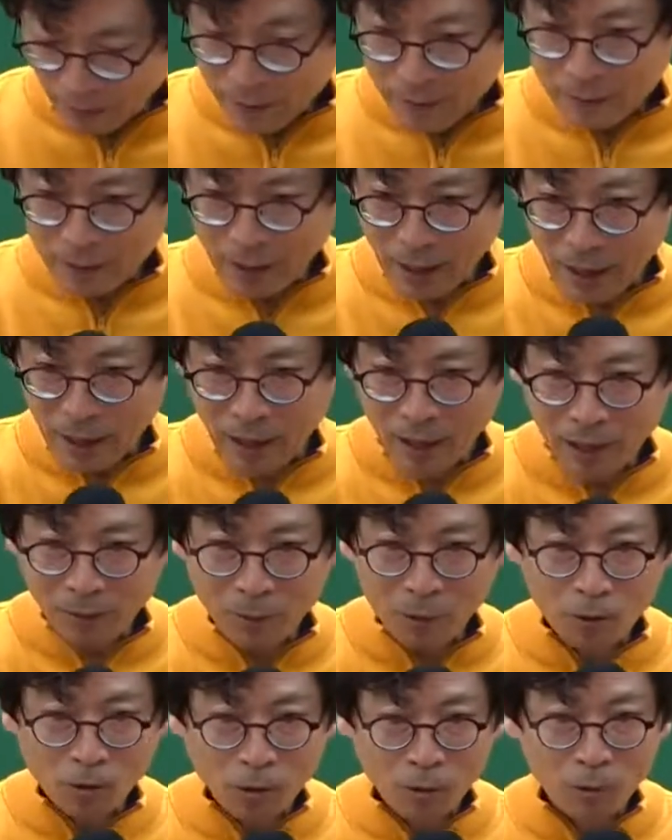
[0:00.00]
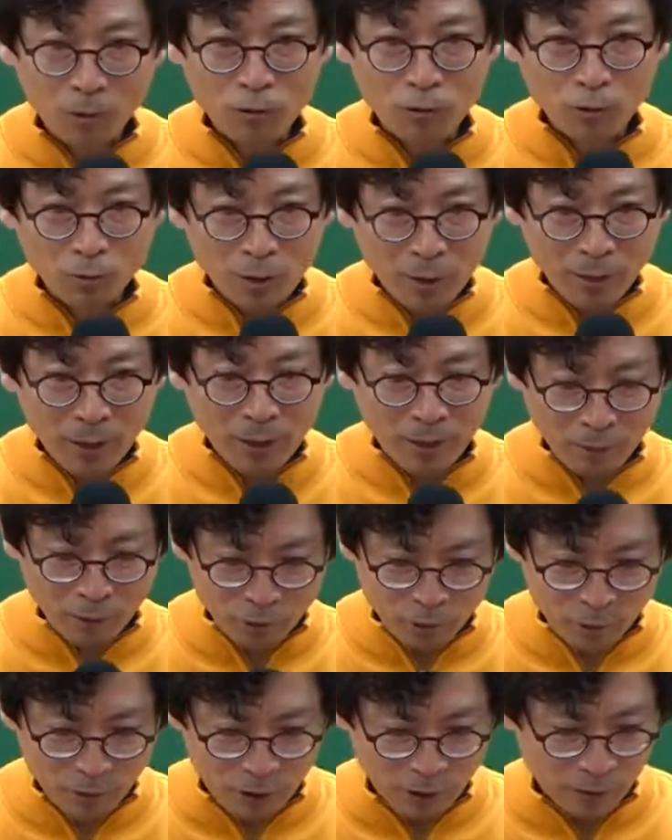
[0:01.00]
4번, 5번, 6번만 한번
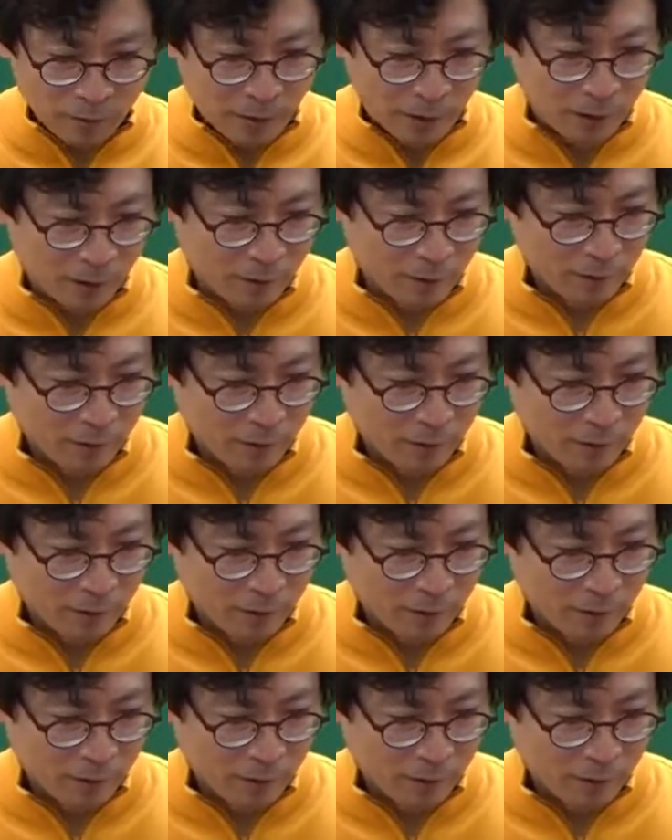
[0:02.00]
좀 읽어봐요.